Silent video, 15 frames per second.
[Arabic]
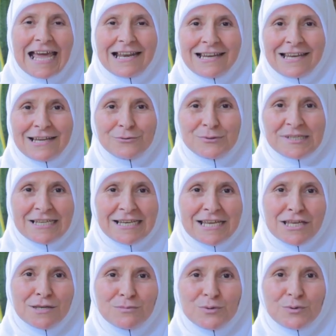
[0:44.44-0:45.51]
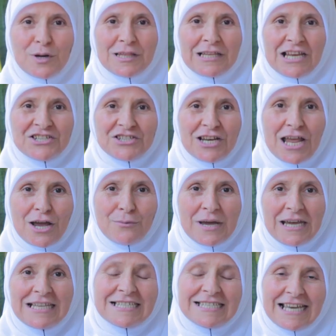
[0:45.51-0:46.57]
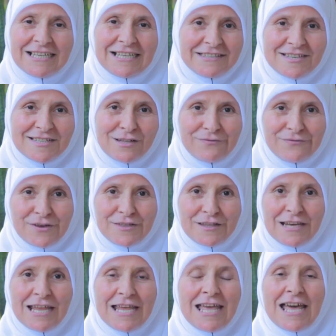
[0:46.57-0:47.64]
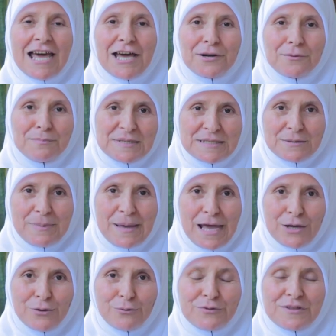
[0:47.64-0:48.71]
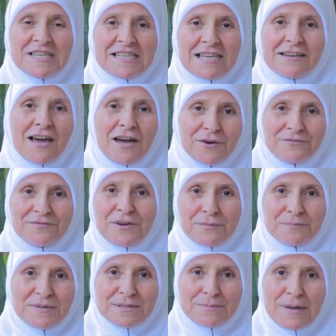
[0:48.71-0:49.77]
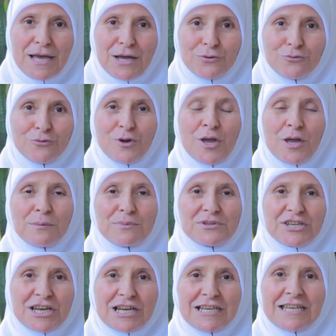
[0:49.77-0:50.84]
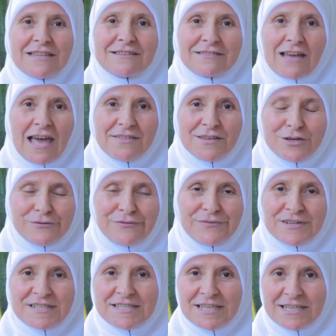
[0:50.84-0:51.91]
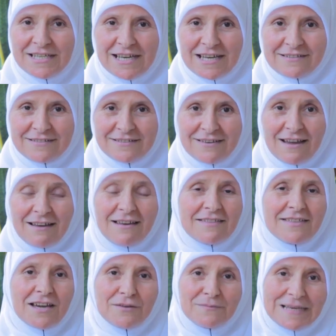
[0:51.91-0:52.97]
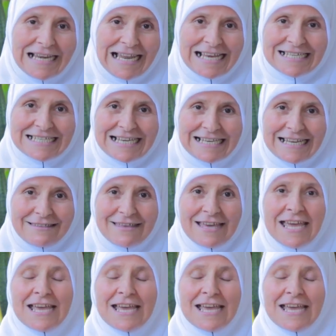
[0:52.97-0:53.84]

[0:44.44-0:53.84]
والسناقي مزورة ذي العشر الأوائل سعنا تصل فضل ربي سبحانه ذي سنقرب ربي سبحانه بشكل ذي تقى ذي كفر سيئاتنا ذي قبل الحسنات